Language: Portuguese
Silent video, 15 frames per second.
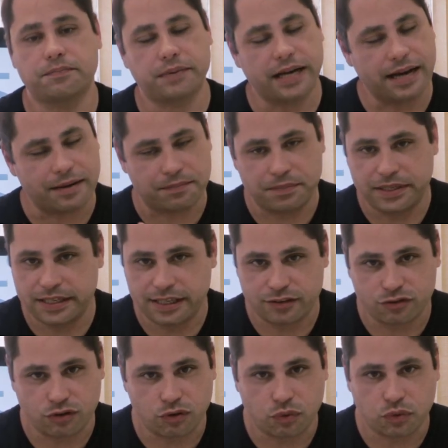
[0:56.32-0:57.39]
para abrir a
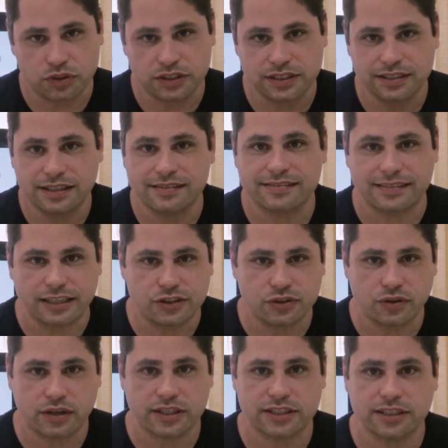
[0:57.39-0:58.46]
sua cortina às
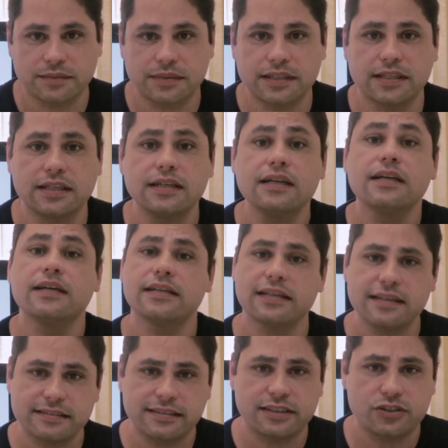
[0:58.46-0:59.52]
7 horas da manhã
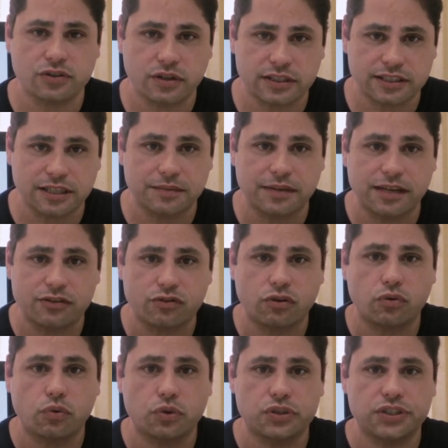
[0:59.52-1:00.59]
e às 7 horas da manhã a
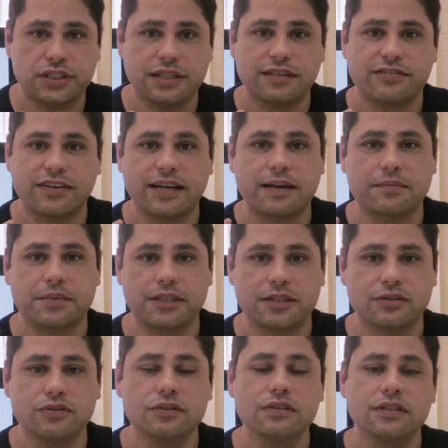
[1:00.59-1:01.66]
sua cortina vai
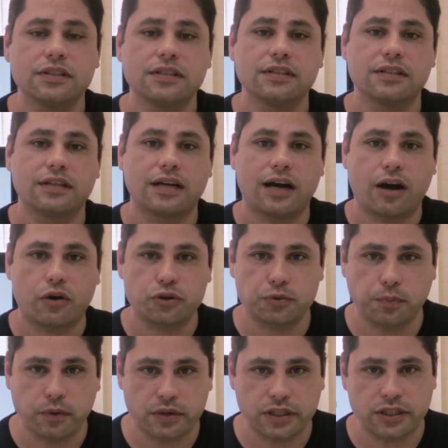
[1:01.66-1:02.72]
abrindo aos
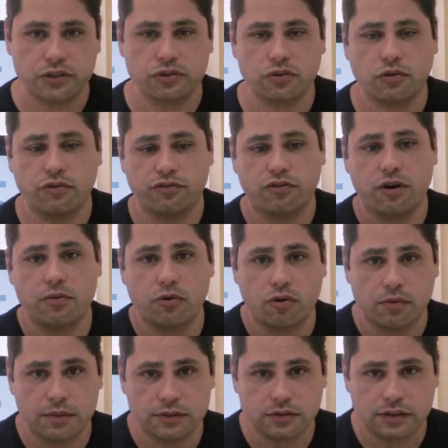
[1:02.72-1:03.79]
pouquinhos conforme o
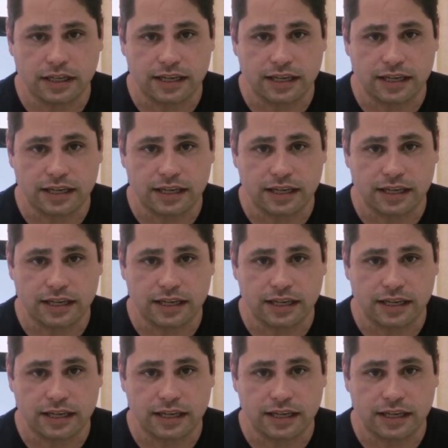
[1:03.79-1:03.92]
comando